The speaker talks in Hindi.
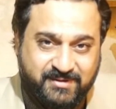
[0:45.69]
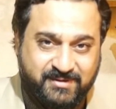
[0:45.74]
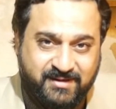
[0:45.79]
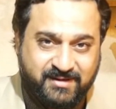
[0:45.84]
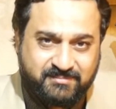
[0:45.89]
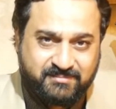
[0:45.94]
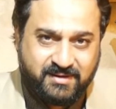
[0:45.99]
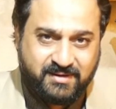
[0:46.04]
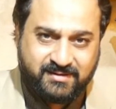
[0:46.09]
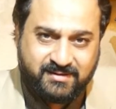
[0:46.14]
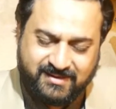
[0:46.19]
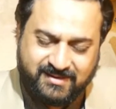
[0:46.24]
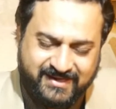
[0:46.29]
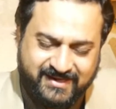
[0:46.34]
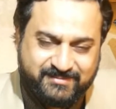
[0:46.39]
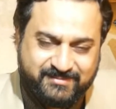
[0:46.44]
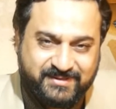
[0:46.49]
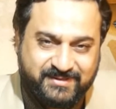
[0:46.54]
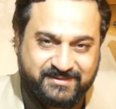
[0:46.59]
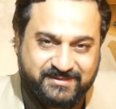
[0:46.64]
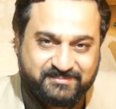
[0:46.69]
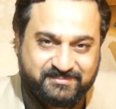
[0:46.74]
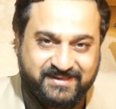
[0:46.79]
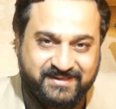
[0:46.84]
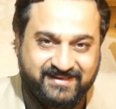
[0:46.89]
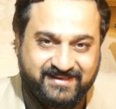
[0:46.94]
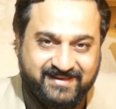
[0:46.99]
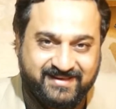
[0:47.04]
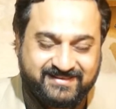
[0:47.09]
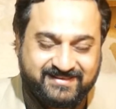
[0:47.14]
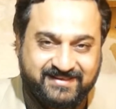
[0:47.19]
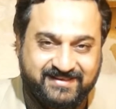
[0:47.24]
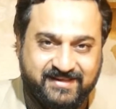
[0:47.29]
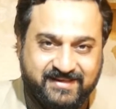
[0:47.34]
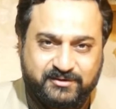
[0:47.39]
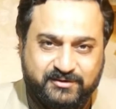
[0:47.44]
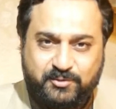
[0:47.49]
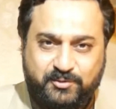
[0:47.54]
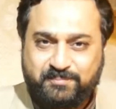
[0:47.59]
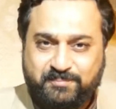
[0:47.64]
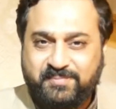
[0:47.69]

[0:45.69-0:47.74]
हम अकाई में तब्दील करते हैं तो